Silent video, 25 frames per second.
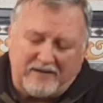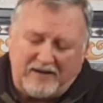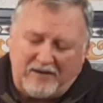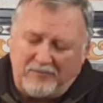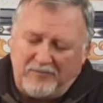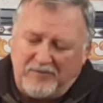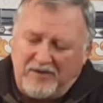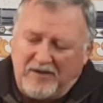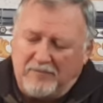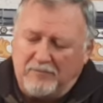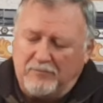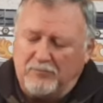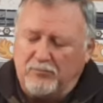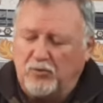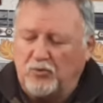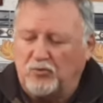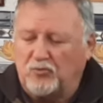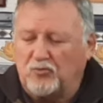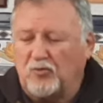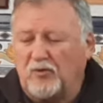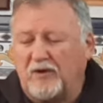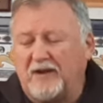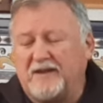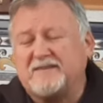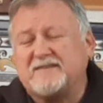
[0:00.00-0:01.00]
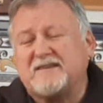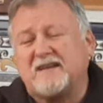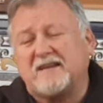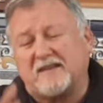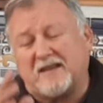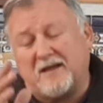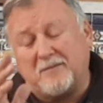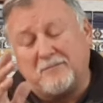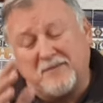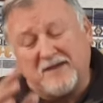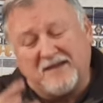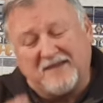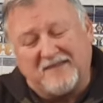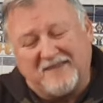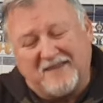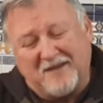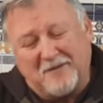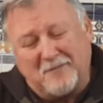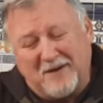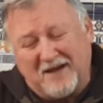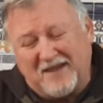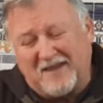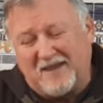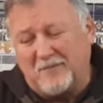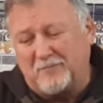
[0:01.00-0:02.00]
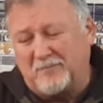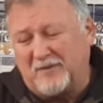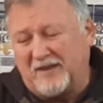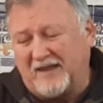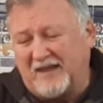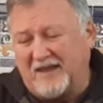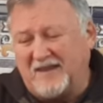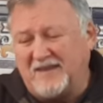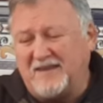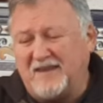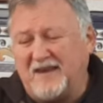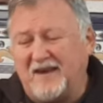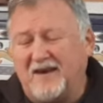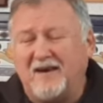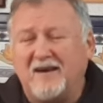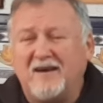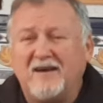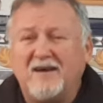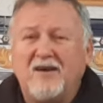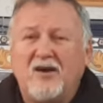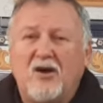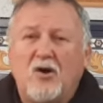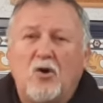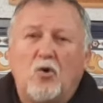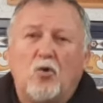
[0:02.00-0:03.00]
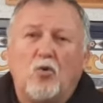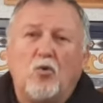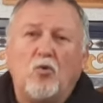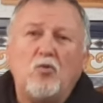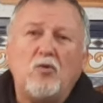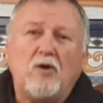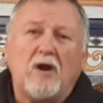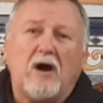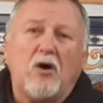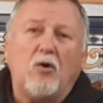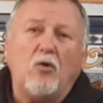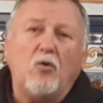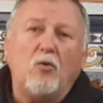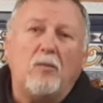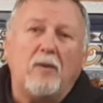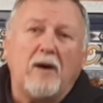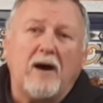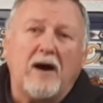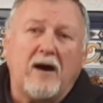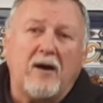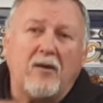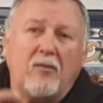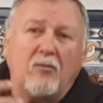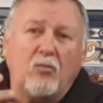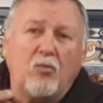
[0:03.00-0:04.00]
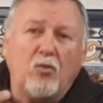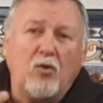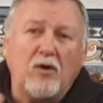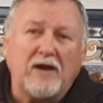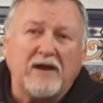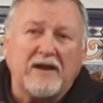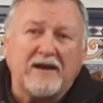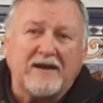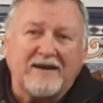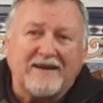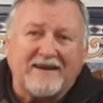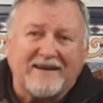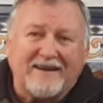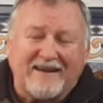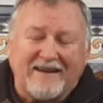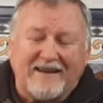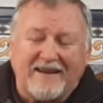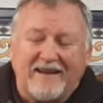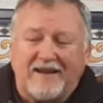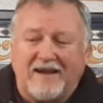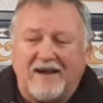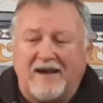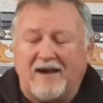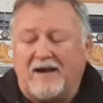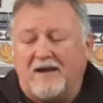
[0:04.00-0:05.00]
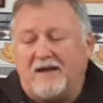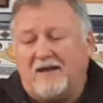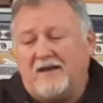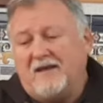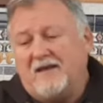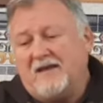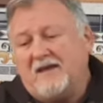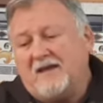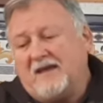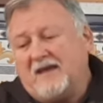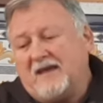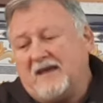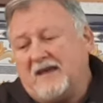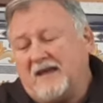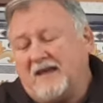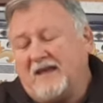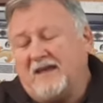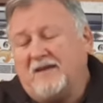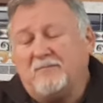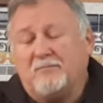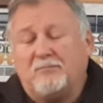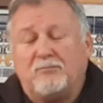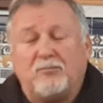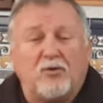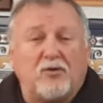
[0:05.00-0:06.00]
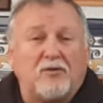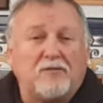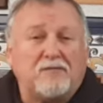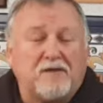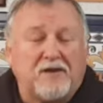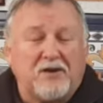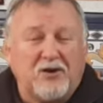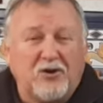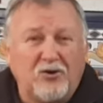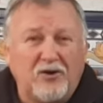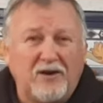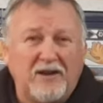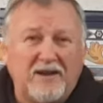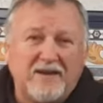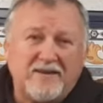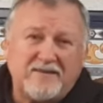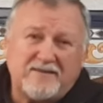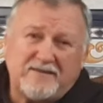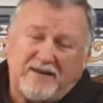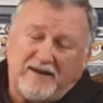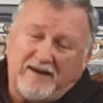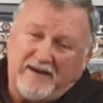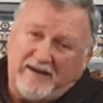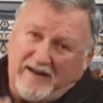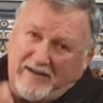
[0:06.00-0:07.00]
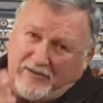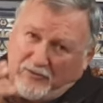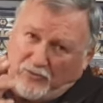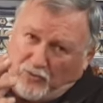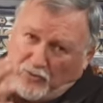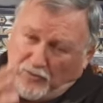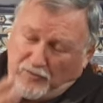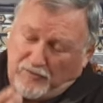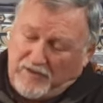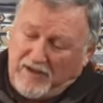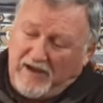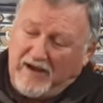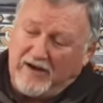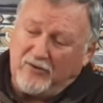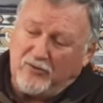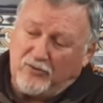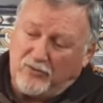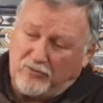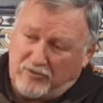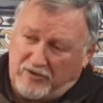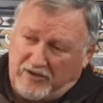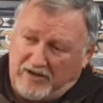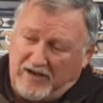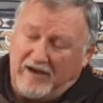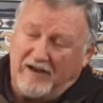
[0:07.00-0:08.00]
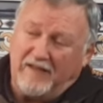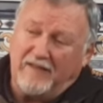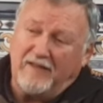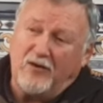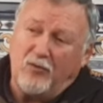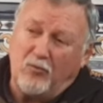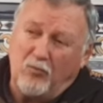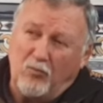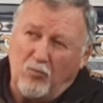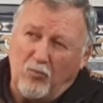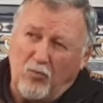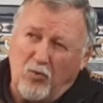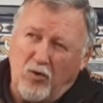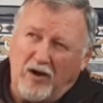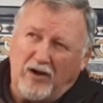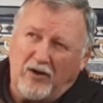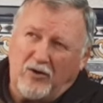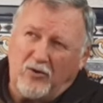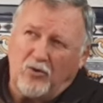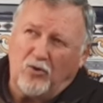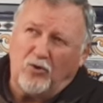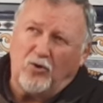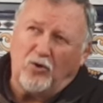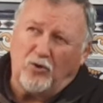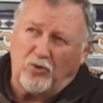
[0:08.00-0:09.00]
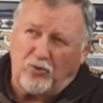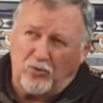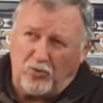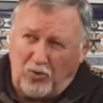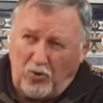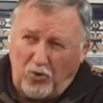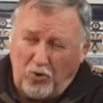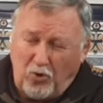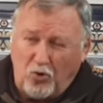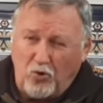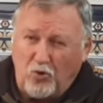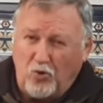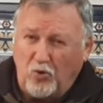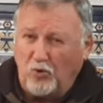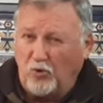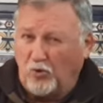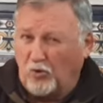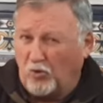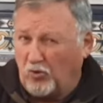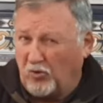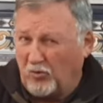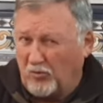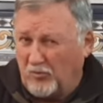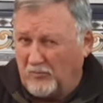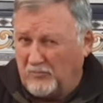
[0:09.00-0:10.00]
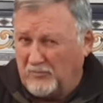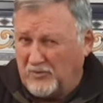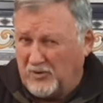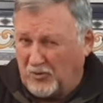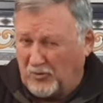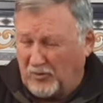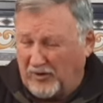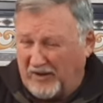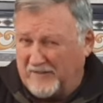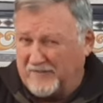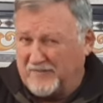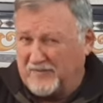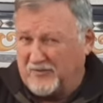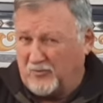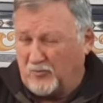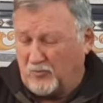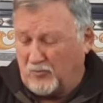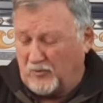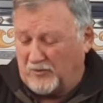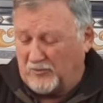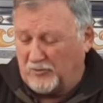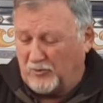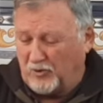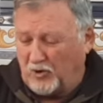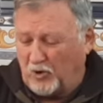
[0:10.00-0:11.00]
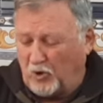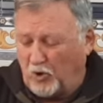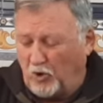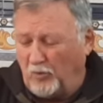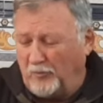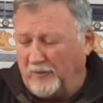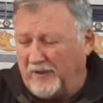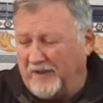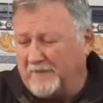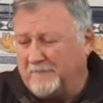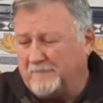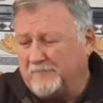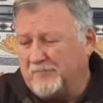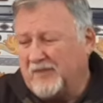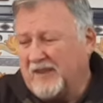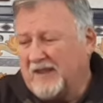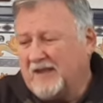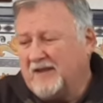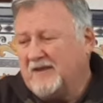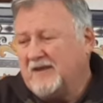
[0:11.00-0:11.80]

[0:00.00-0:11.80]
también portuguesa, también de valla pequeña, una uva muy rica en polifenoles, en antocianos, que le da un buen color oscuro violáceo cuando es joven,